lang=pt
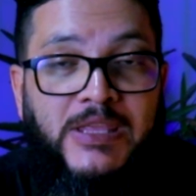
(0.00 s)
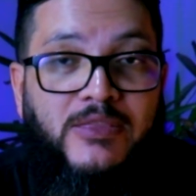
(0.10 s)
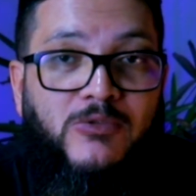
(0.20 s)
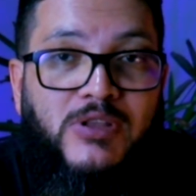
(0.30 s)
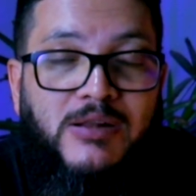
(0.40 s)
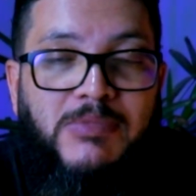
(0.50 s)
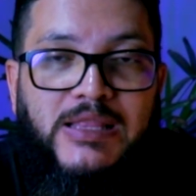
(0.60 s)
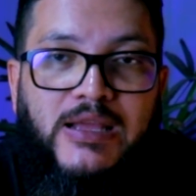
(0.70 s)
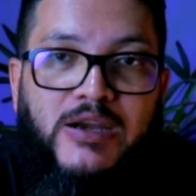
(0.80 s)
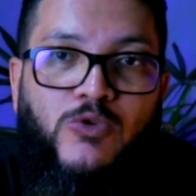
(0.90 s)
Então,
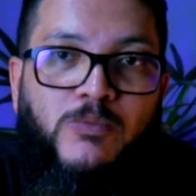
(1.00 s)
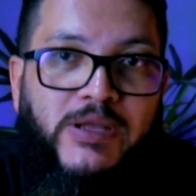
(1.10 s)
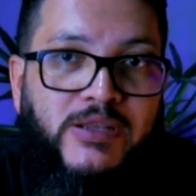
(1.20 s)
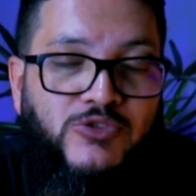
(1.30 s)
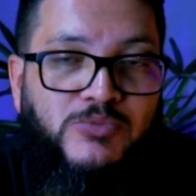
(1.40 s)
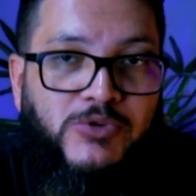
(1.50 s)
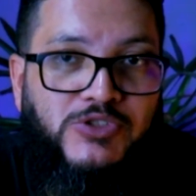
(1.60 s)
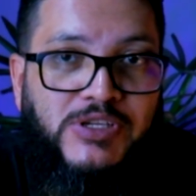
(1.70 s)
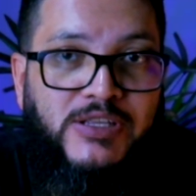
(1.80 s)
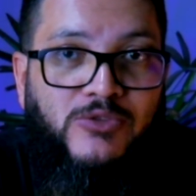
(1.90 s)
trabalhar com padrão de
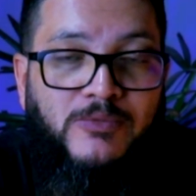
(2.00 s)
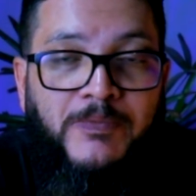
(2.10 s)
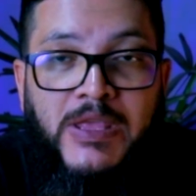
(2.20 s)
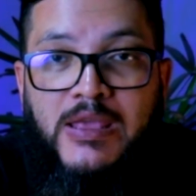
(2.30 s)
projeto